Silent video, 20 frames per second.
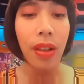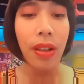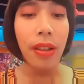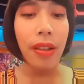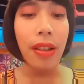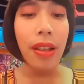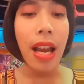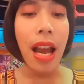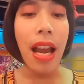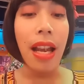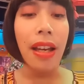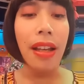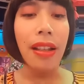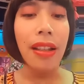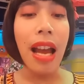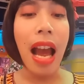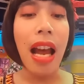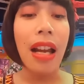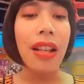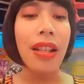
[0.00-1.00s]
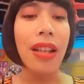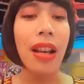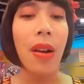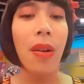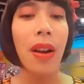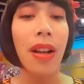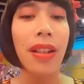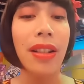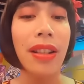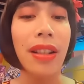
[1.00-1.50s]
压音大的小
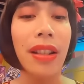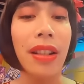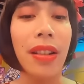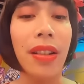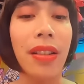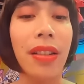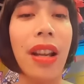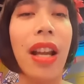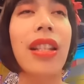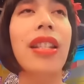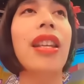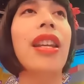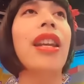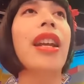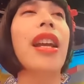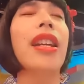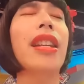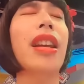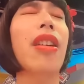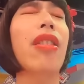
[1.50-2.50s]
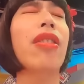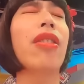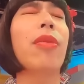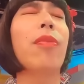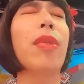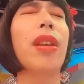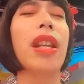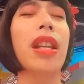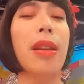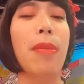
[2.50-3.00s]
丸子。那今天应该跳一首《
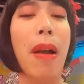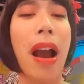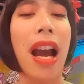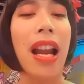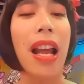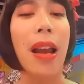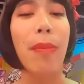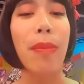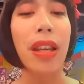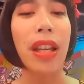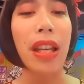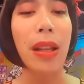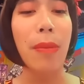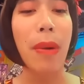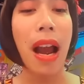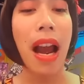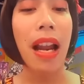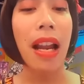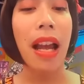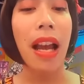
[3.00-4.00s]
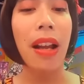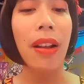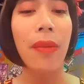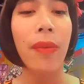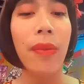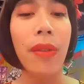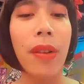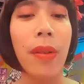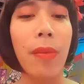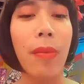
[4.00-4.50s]
噼里啪啦，噼里啪啦》。
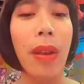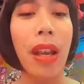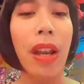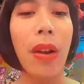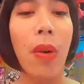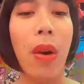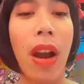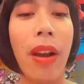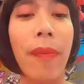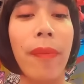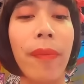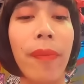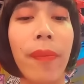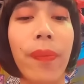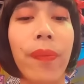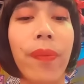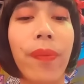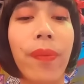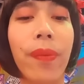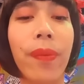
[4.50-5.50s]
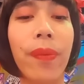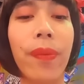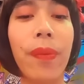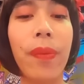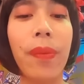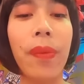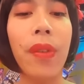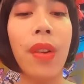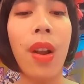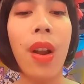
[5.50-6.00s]
美环，
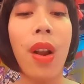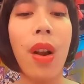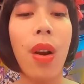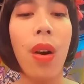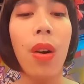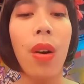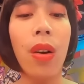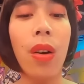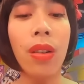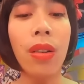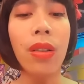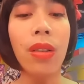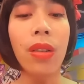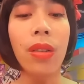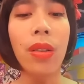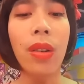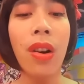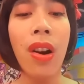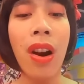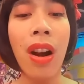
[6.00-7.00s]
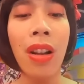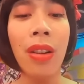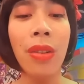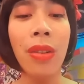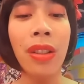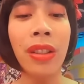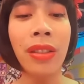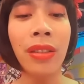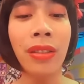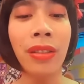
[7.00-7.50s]
哦，花
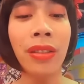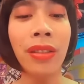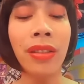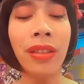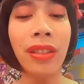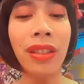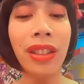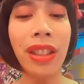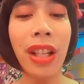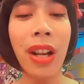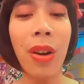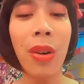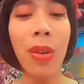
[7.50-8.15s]
轮，要